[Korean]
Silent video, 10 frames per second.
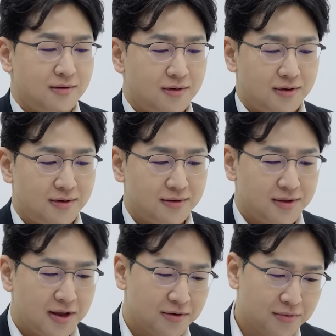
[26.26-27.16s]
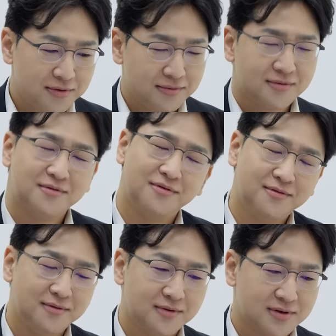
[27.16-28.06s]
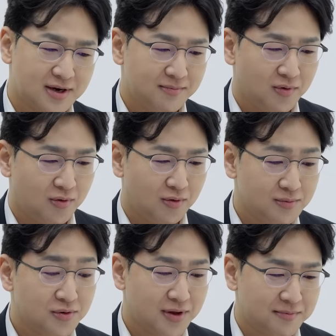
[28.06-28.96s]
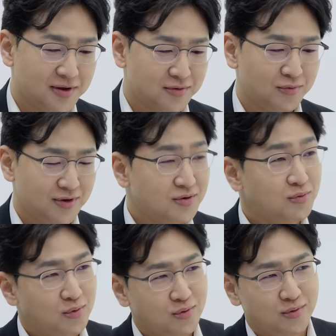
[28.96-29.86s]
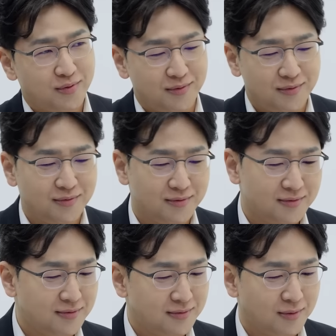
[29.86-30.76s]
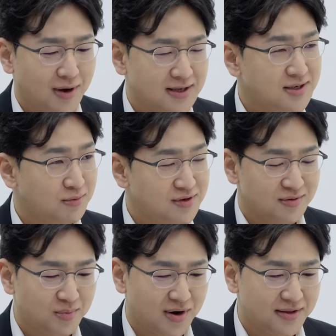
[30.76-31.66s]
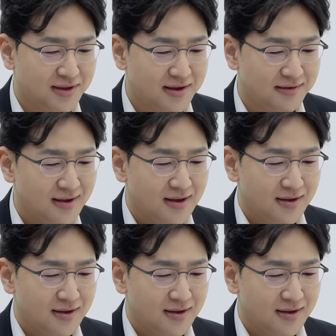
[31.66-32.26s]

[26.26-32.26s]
아, 네, 그참 엄청납니다. 저도 어, 이 아, 정도로까지 올 줄은 네. 몰랐는데 네.